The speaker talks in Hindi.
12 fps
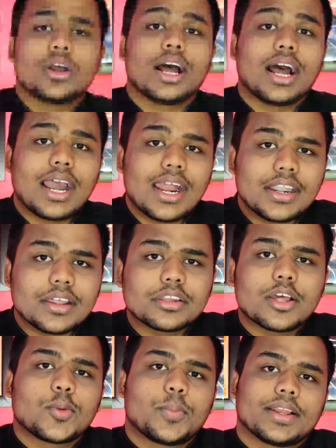हो आठ
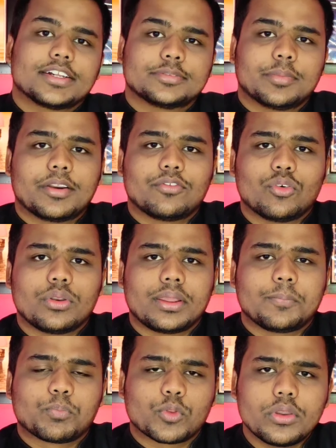हजार रुपए का स्मार्टफोन
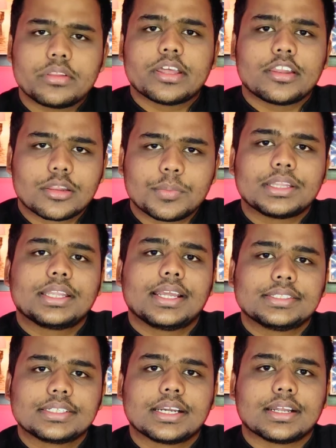है कोई सेंस बनता
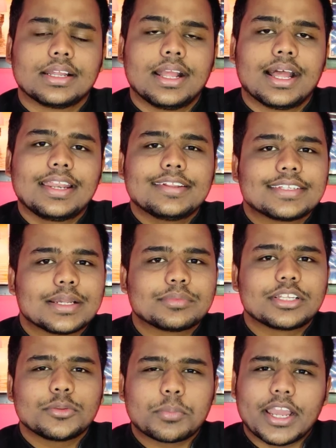है इसका अरे
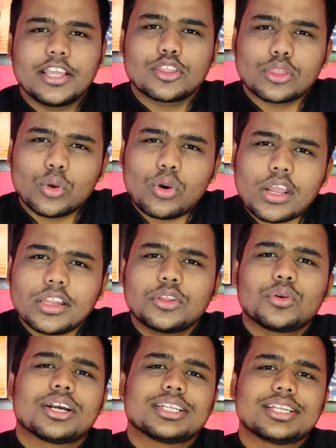सैमसंग भाई थोड़ा सा
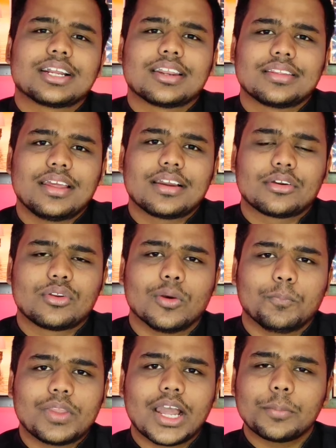तो खर्चा कर दिया करो
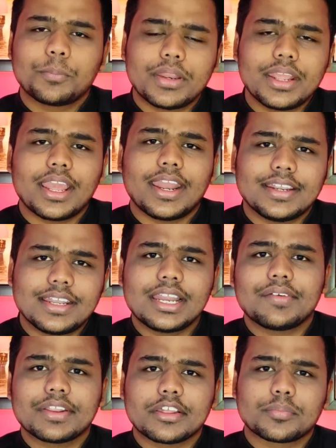अपने एंटी
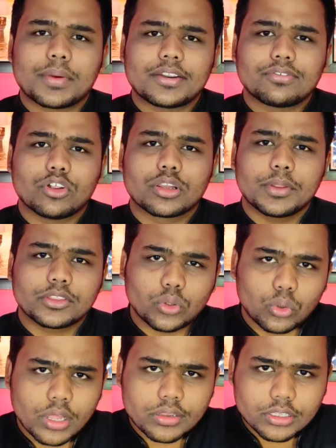लेवल के स्मार्टफोन में
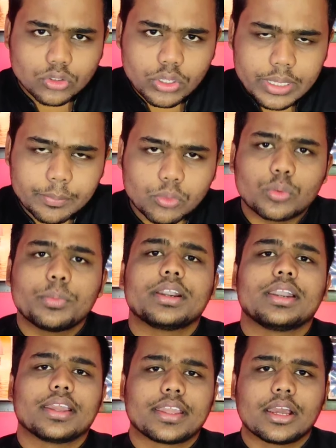थोड़ा सा तो
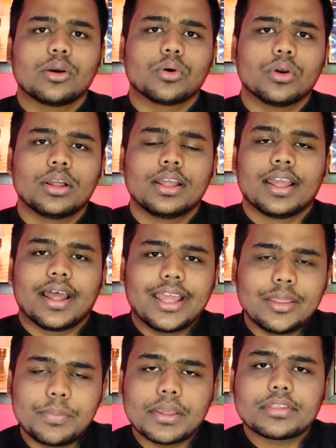इम्प्रूवमेंट लेके आओ
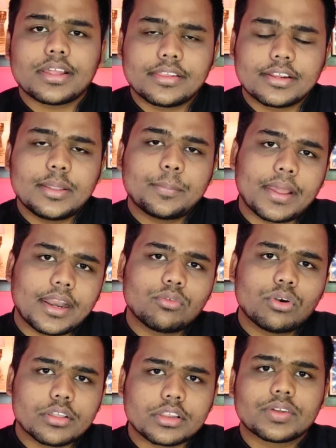आईपीएस एलसीडी
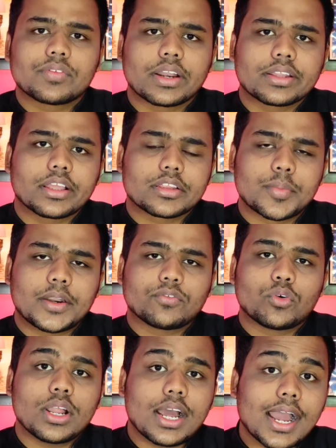पैनल वो डिजर्व करता है
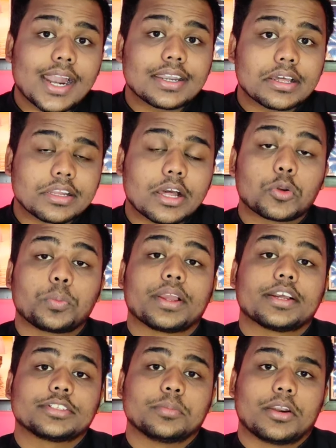स्मार्टफोन आठ हजार
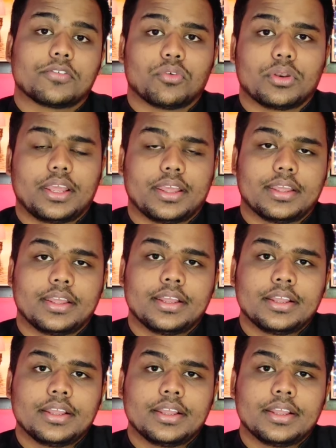रुपए का स्मार्टफोन है